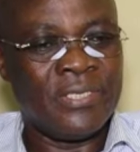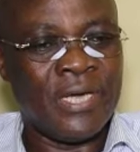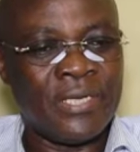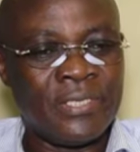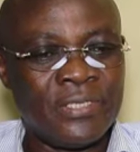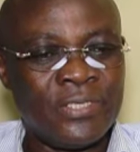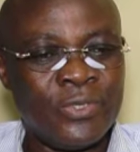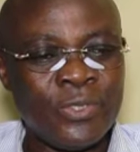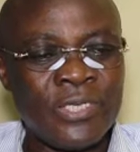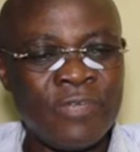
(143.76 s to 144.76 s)
Dans
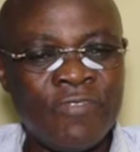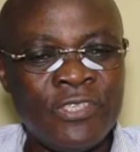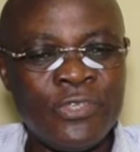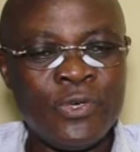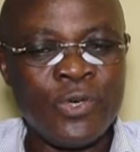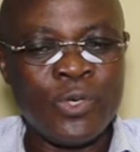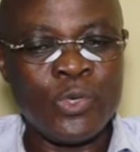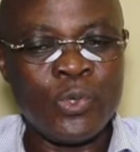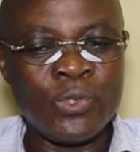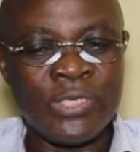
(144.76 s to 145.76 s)
notre vision,
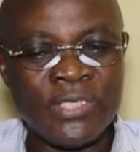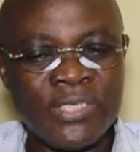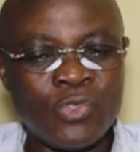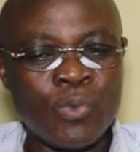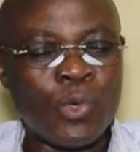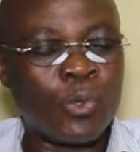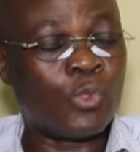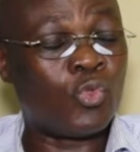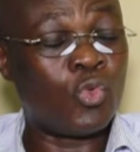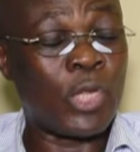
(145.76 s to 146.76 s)
nous insistons
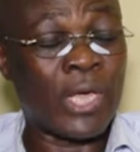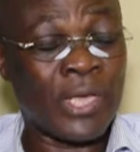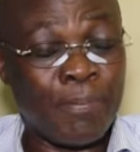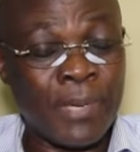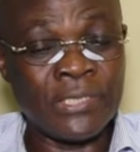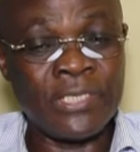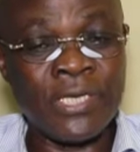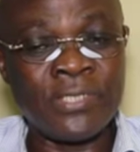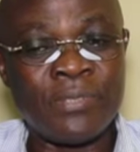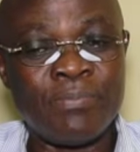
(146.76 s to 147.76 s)
beaucoup sur la
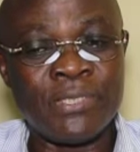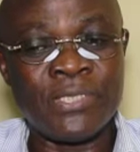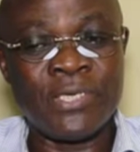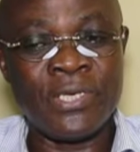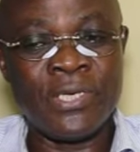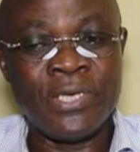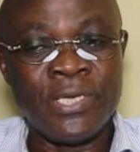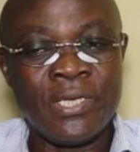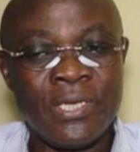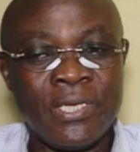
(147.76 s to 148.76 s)
repentance puisque
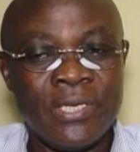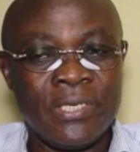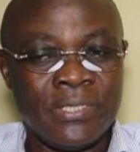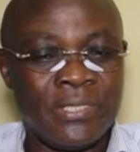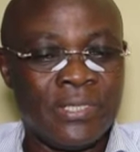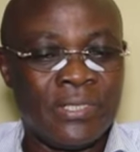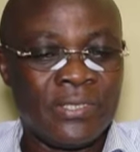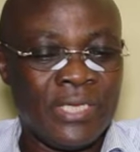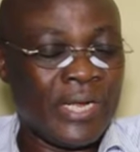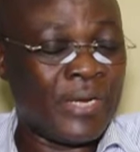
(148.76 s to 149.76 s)

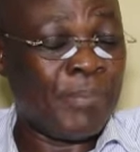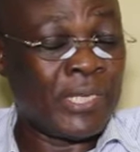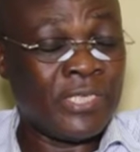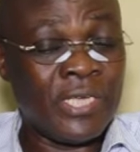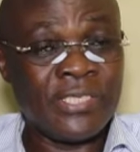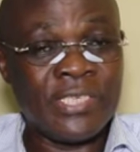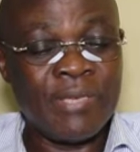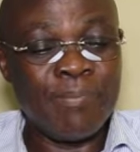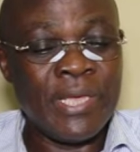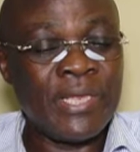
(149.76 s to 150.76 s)
c'est la repentance
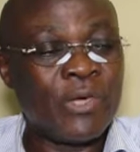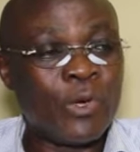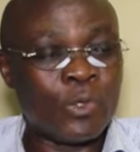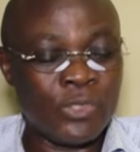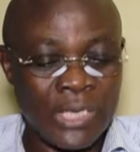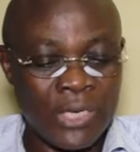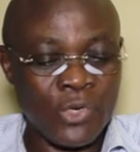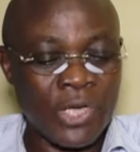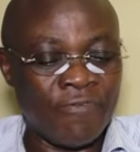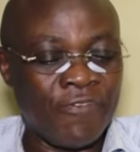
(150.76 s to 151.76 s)
qui mène au
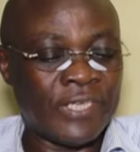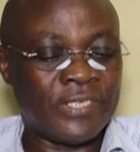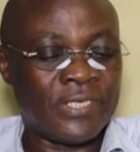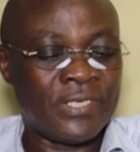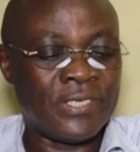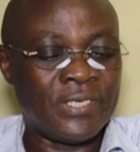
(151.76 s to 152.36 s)
salut en fait.